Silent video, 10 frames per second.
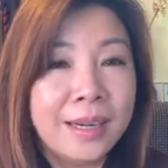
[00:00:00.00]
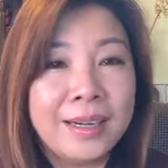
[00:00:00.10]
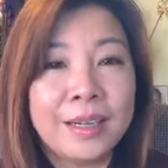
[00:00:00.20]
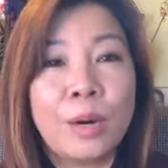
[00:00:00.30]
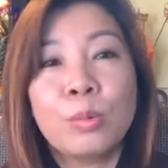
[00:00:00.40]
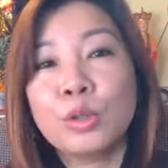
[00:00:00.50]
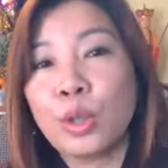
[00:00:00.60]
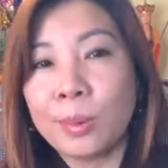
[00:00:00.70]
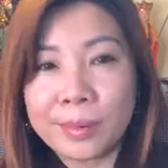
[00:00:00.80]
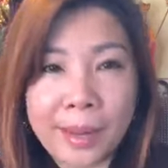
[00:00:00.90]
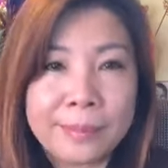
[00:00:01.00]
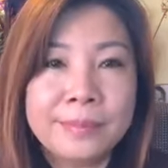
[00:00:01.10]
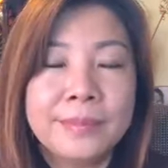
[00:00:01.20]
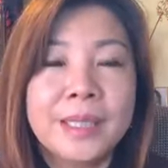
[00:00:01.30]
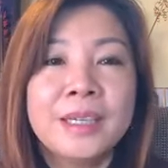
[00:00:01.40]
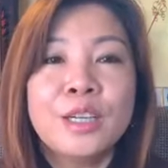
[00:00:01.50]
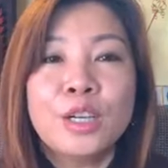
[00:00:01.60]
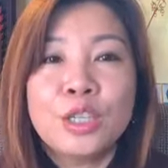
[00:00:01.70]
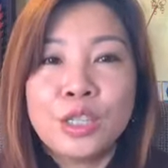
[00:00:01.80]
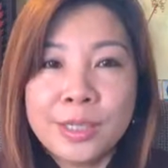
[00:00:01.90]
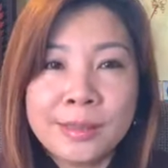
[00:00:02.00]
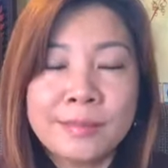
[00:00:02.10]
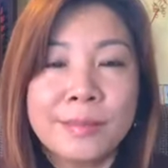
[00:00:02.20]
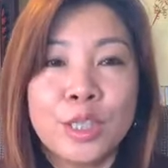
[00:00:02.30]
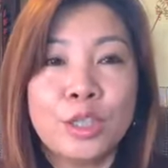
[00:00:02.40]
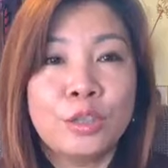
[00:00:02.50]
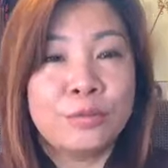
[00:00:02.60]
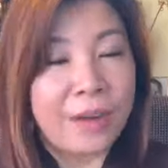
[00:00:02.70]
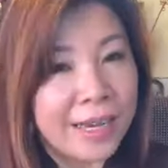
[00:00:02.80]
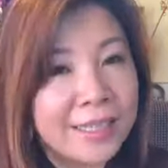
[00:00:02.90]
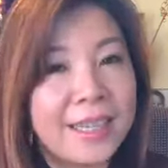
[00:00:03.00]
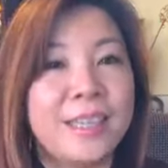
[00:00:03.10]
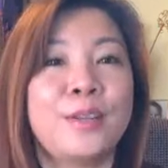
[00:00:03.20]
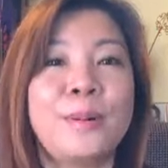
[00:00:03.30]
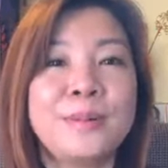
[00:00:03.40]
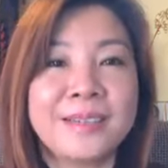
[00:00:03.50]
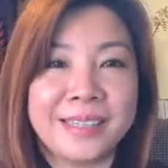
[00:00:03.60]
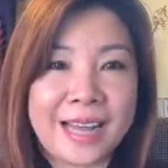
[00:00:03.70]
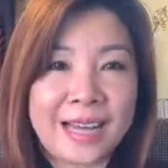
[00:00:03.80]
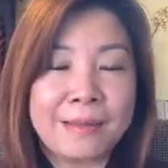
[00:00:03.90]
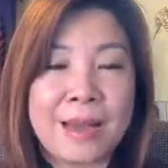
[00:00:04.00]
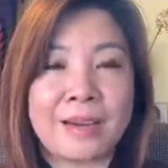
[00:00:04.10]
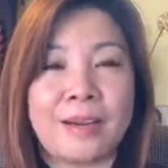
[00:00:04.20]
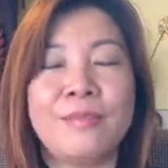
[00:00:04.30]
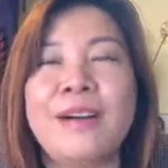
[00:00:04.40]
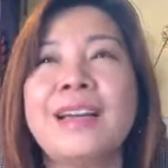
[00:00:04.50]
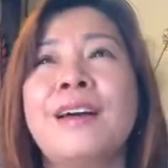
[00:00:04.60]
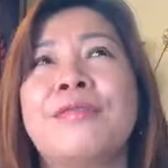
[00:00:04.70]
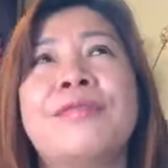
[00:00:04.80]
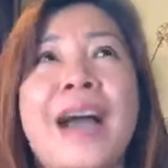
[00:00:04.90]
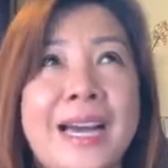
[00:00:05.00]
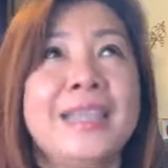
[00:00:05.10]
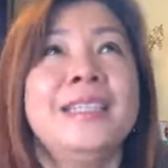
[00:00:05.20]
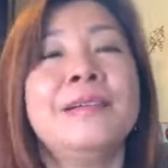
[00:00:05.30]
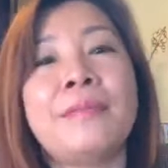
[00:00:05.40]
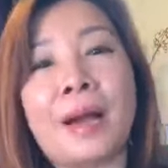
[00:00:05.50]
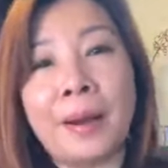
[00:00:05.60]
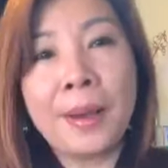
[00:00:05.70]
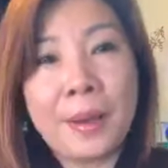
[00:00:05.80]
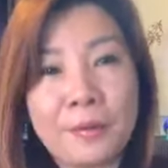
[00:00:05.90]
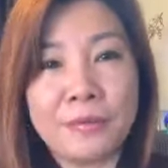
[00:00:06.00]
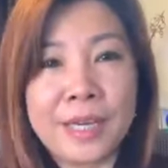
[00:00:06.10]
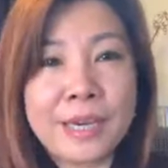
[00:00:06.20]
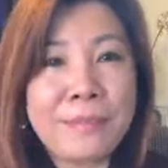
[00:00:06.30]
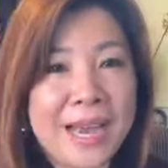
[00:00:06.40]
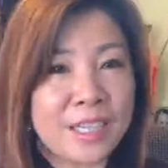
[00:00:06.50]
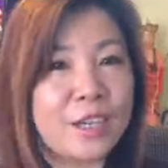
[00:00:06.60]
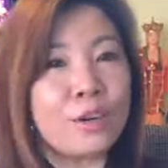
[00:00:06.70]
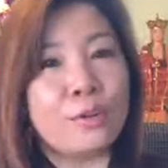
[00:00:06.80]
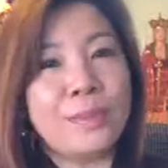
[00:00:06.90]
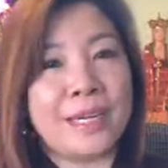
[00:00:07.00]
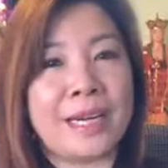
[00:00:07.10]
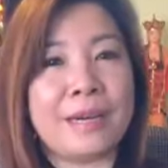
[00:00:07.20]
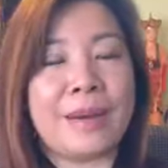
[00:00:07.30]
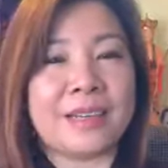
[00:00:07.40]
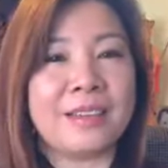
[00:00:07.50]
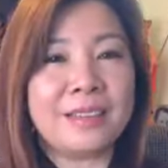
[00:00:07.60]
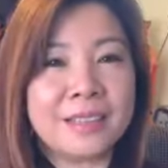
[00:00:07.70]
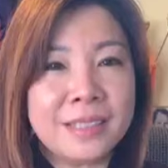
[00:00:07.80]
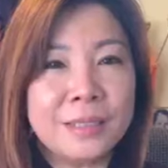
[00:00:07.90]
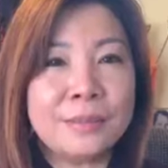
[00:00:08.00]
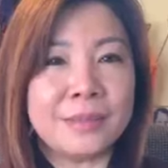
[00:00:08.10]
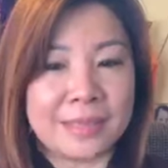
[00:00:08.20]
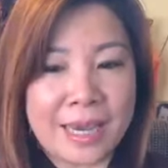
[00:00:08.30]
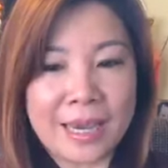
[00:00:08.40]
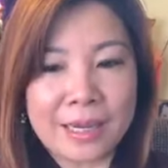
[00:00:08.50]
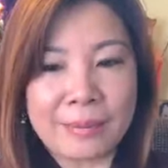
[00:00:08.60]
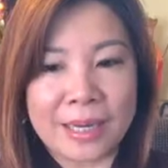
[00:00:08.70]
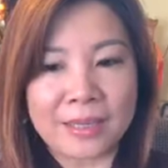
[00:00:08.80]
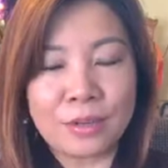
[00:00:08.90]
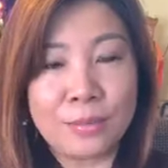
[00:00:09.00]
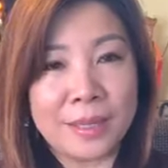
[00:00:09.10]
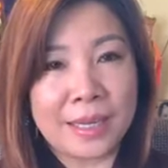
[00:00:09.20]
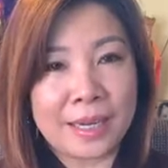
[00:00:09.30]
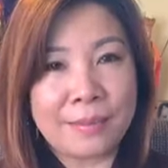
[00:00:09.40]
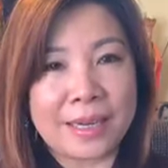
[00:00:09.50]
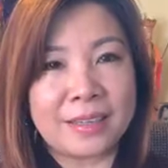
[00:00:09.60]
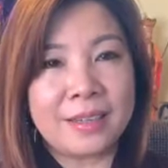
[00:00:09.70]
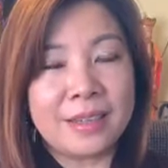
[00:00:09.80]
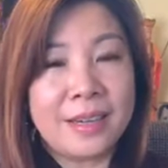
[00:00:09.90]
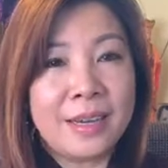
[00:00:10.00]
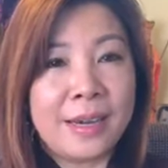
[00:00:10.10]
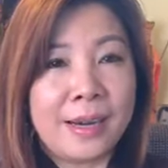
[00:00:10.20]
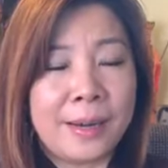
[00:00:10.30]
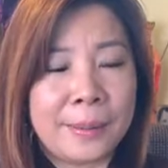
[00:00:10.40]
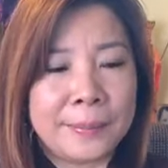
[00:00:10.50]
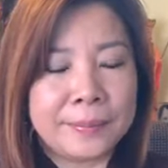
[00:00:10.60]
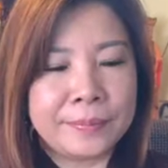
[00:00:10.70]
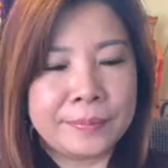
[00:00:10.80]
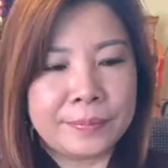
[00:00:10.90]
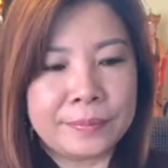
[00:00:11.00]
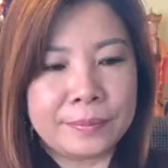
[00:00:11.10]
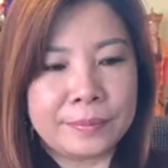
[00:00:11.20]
à, không có tốt lắm nhưng mình phải nghĩ tốt cho người ta các bạn không phải là phải nhưng mà vì cái bản chất của mình là cái bản chất thích giúp người khác cái bản chất của mình là cái bản chất um,